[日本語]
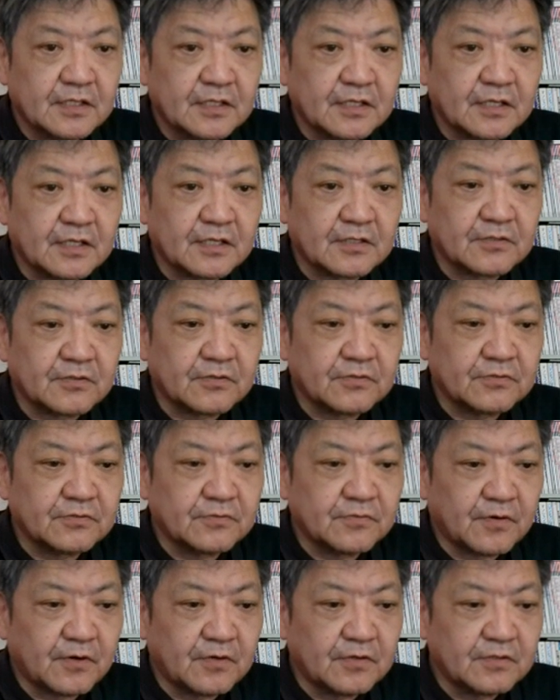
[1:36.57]
えー、
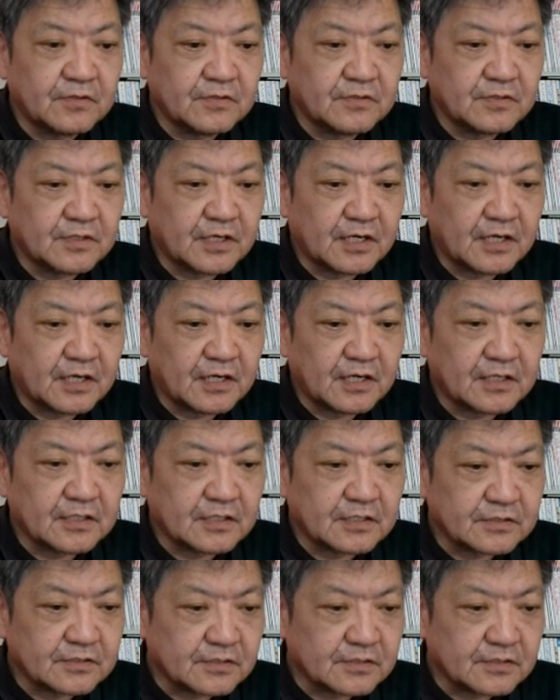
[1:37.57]
ドルウォンがで